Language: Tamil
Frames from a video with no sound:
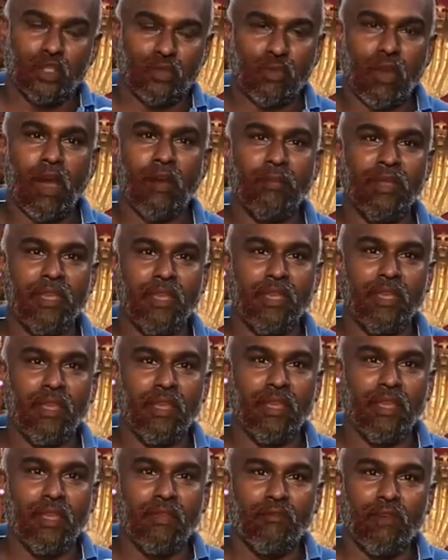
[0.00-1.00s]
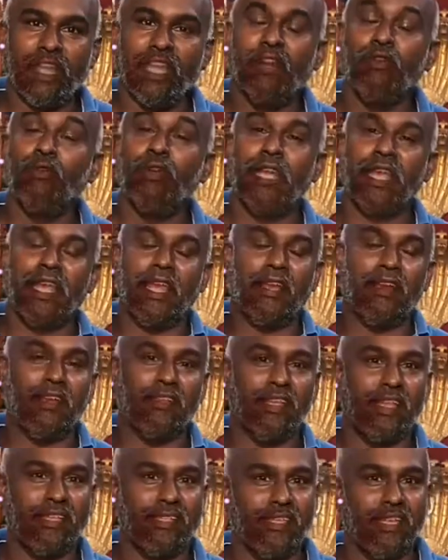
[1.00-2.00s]
சுவாமி வைகுண்ட
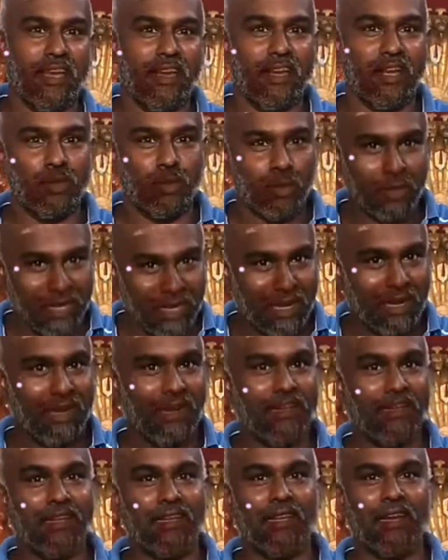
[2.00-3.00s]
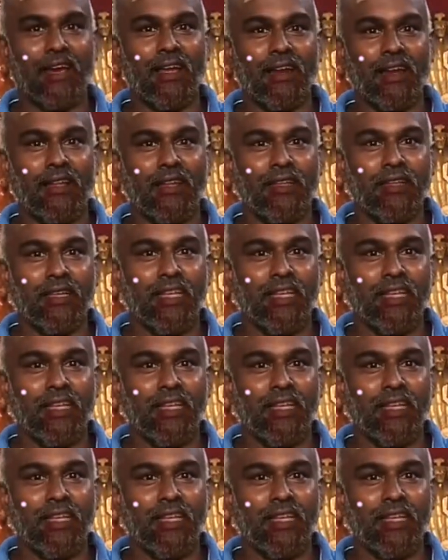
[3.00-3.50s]
ஏகாதசியாக துயில் எழுகிறார்